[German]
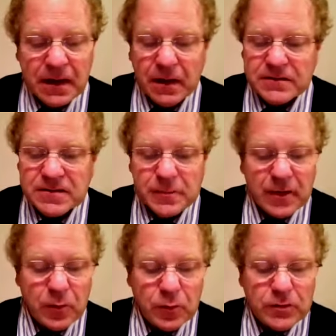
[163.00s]
aus dem
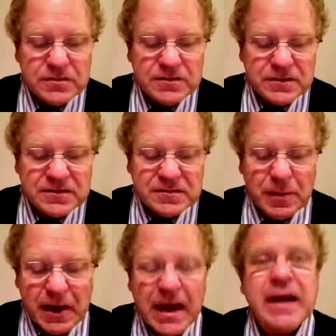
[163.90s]
Erlös des
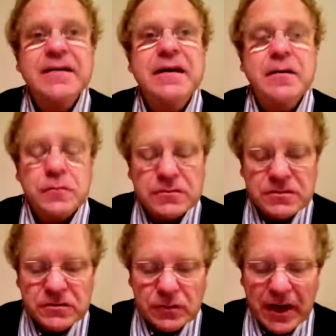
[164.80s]
zwei Hektar
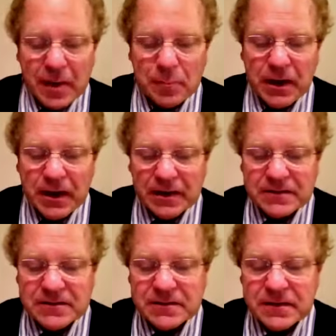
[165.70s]
großen
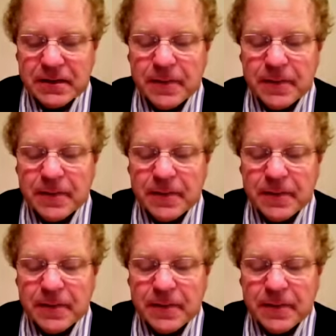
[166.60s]
Solarparks,